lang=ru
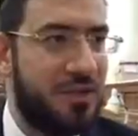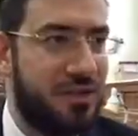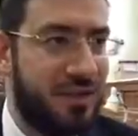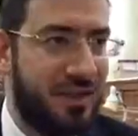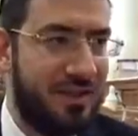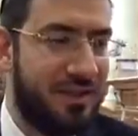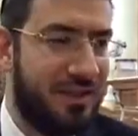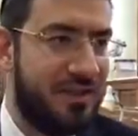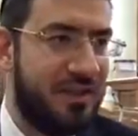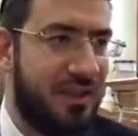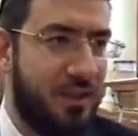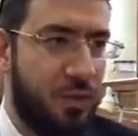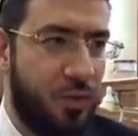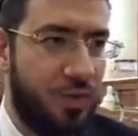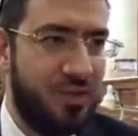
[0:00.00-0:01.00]
а 4
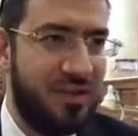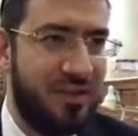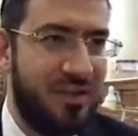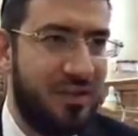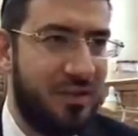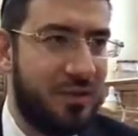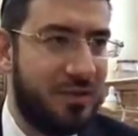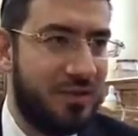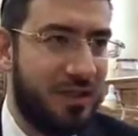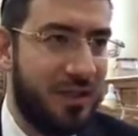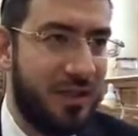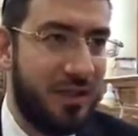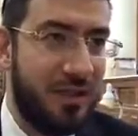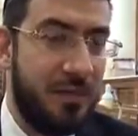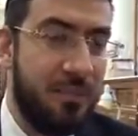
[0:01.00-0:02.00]
локтя от стены до
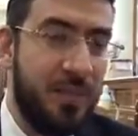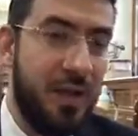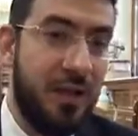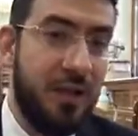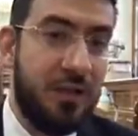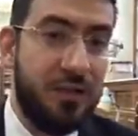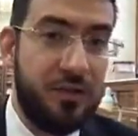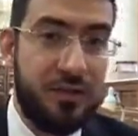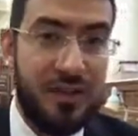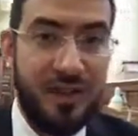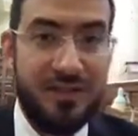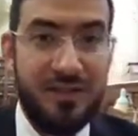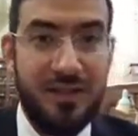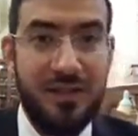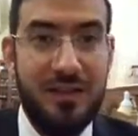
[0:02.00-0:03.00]
схаха, то
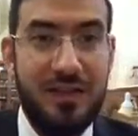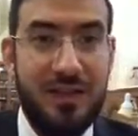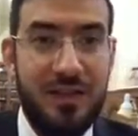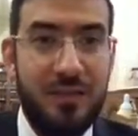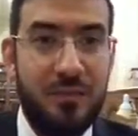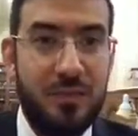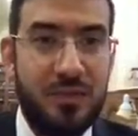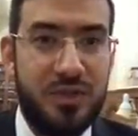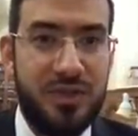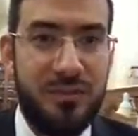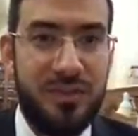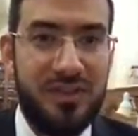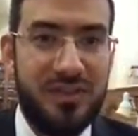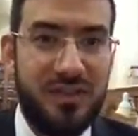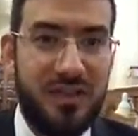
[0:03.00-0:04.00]
есть Аллаха ле Моше
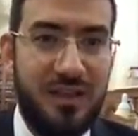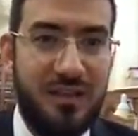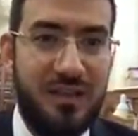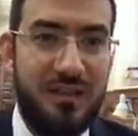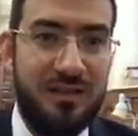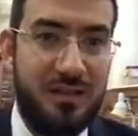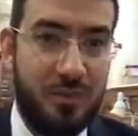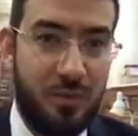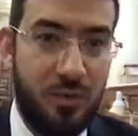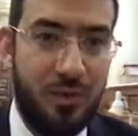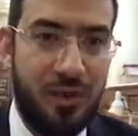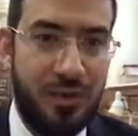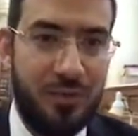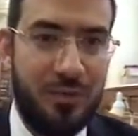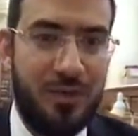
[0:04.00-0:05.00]
Сина, есть
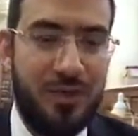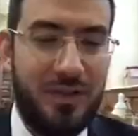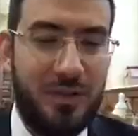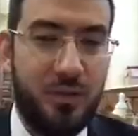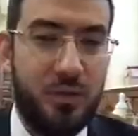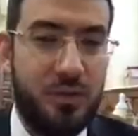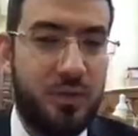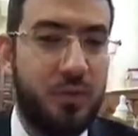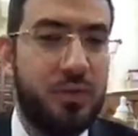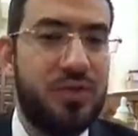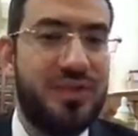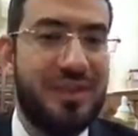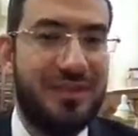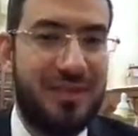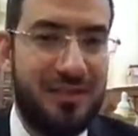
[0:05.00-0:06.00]
закон, который, это
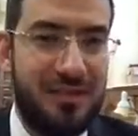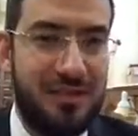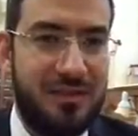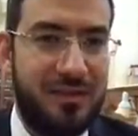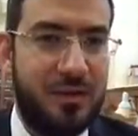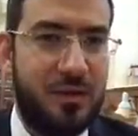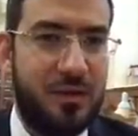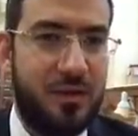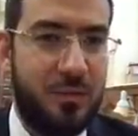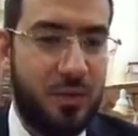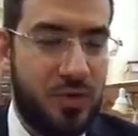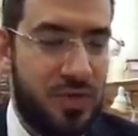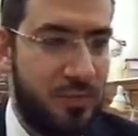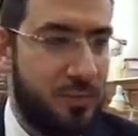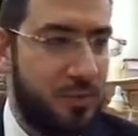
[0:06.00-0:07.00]
устная традиция, которую
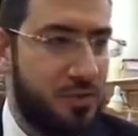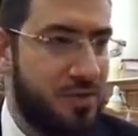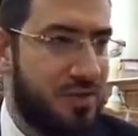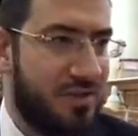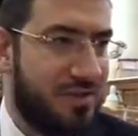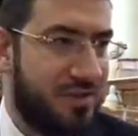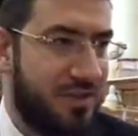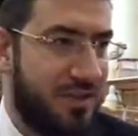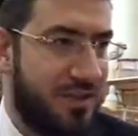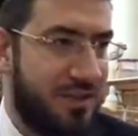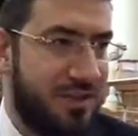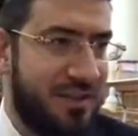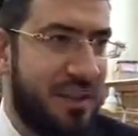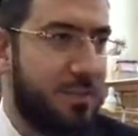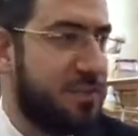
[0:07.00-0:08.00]
Муше получил Сина,
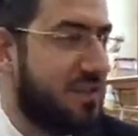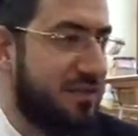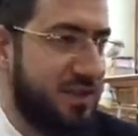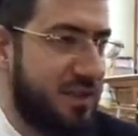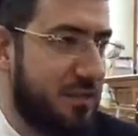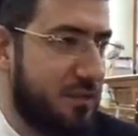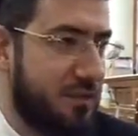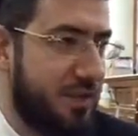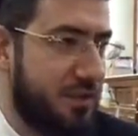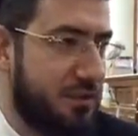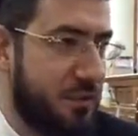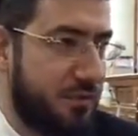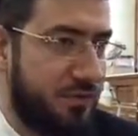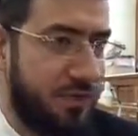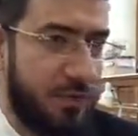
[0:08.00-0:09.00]
это не постановление
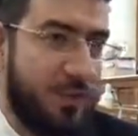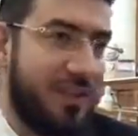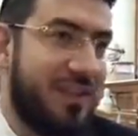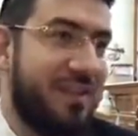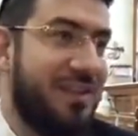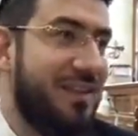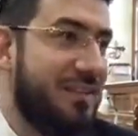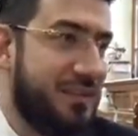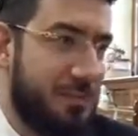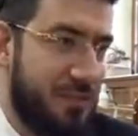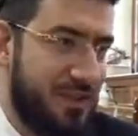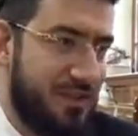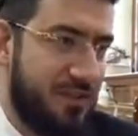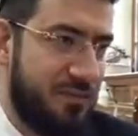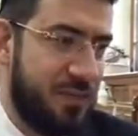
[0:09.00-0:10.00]
мудрецов, но это и не
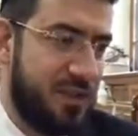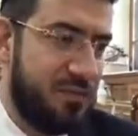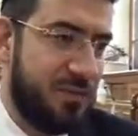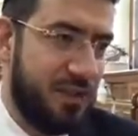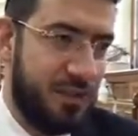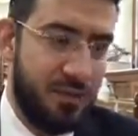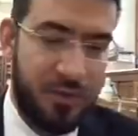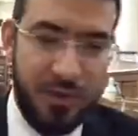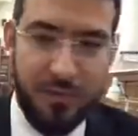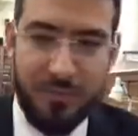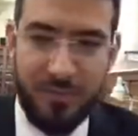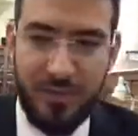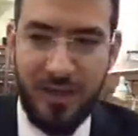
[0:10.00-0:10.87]
записано в письменной Торе.